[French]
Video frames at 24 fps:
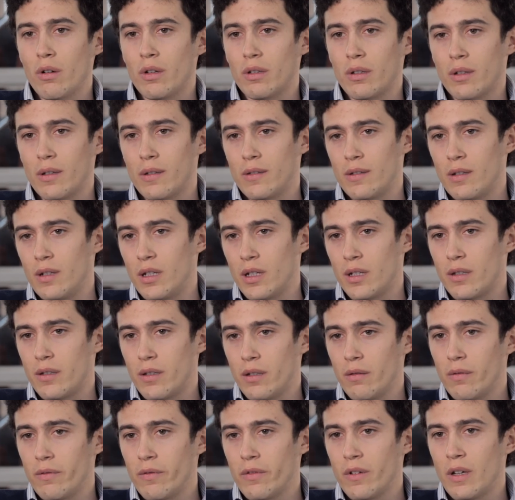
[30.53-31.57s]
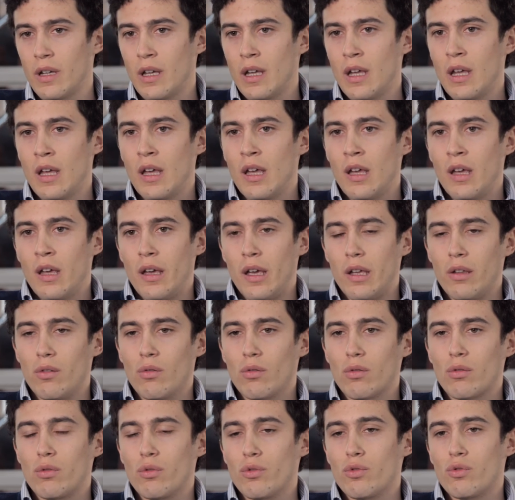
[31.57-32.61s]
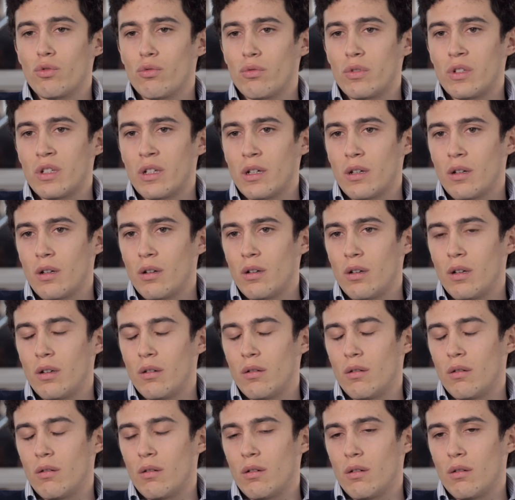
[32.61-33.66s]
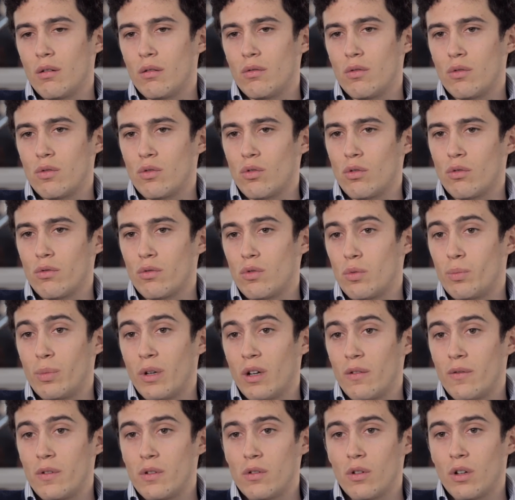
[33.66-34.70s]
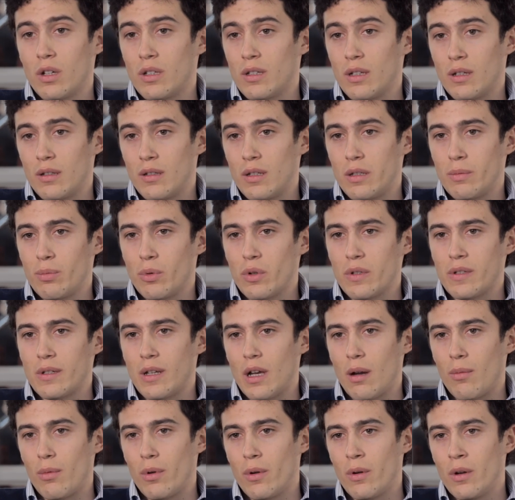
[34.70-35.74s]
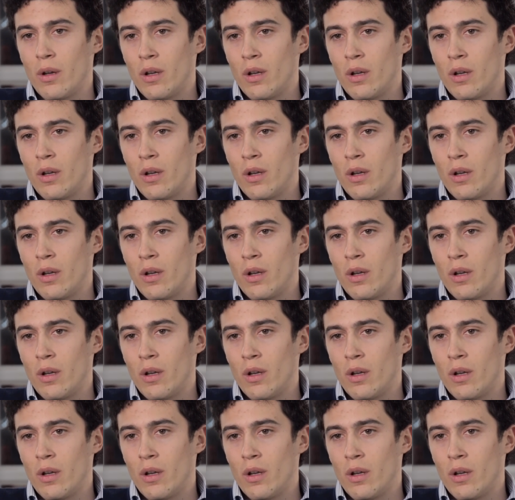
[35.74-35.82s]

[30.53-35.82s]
et très sélectif et donc le soutien euh, de son superviseur est indispensable.